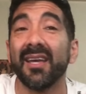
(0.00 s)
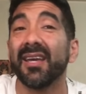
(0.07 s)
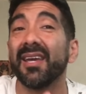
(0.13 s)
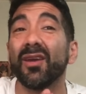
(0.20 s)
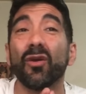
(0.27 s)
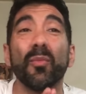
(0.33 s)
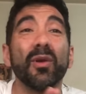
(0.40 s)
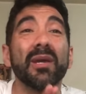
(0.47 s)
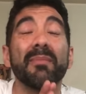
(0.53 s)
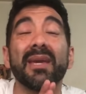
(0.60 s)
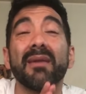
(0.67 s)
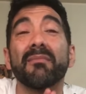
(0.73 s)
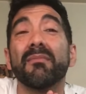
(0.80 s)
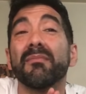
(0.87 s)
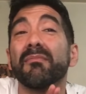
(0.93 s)
Es como que
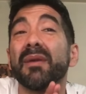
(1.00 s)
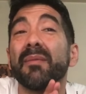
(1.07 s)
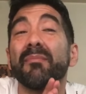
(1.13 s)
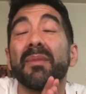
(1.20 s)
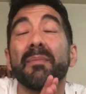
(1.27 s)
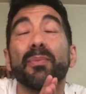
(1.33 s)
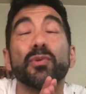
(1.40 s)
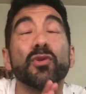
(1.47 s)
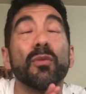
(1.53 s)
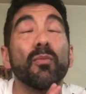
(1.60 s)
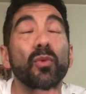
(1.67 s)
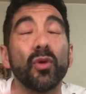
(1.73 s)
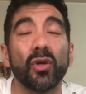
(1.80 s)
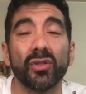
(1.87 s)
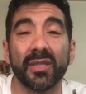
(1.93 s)
me, me, me puso
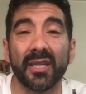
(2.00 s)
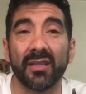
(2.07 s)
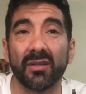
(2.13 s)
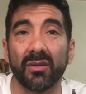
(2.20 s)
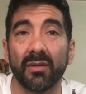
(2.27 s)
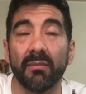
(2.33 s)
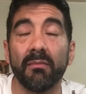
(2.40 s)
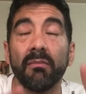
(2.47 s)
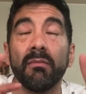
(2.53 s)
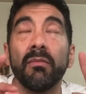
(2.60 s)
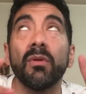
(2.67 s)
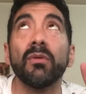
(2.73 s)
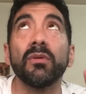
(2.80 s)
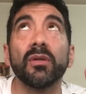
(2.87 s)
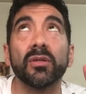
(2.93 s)
muy contento,
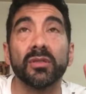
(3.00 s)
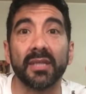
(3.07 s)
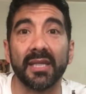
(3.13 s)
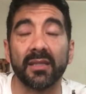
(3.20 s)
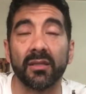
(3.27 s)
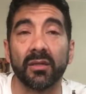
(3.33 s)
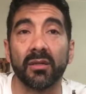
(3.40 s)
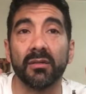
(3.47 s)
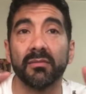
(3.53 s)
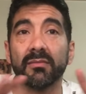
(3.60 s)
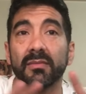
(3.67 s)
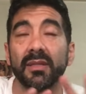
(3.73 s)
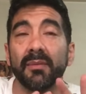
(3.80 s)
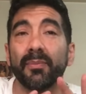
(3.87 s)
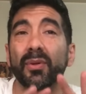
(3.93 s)
muy contento.
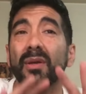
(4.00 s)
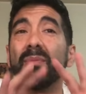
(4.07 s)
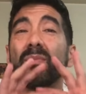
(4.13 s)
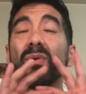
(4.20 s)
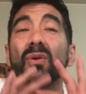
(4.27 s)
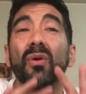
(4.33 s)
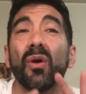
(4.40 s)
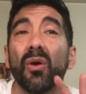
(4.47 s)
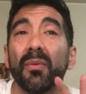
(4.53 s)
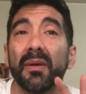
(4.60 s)
Porque es muy joven,